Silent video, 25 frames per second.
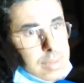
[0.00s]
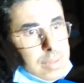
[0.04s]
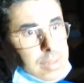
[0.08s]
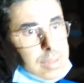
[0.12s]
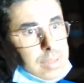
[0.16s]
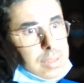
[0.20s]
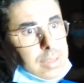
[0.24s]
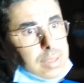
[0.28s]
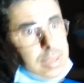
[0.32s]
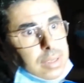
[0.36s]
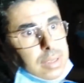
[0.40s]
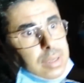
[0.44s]

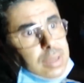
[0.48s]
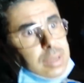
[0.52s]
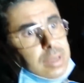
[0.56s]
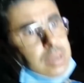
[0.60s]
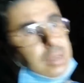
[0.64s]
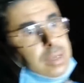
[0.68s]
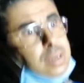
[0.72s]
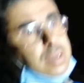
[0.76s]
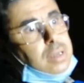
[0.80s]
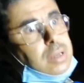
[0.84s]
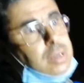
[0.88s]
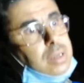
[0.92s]
له
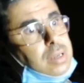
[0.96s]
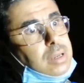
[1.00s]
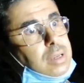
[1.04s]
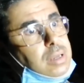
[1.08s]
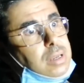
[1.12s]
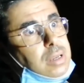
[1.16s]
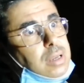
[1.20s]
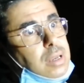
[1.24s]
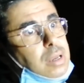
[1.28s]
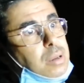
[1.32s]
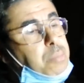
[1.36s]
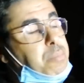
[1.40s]
قوه في
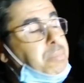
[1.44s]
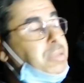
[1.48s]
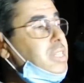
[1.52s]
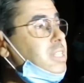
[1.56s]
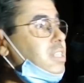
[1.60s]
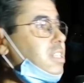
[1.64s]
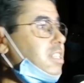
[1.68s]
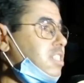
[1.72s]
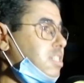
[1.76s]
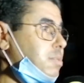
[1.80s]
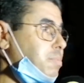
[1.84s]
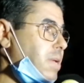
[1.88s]
الملف
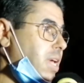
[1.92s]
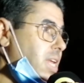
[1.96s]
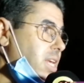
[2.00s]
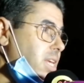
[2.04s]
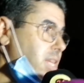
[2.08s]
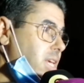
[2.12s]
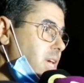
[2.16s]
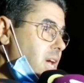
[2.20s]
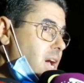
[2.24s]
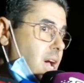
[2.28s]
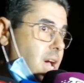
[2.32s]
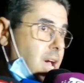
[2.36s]
بالنسبه لاثبات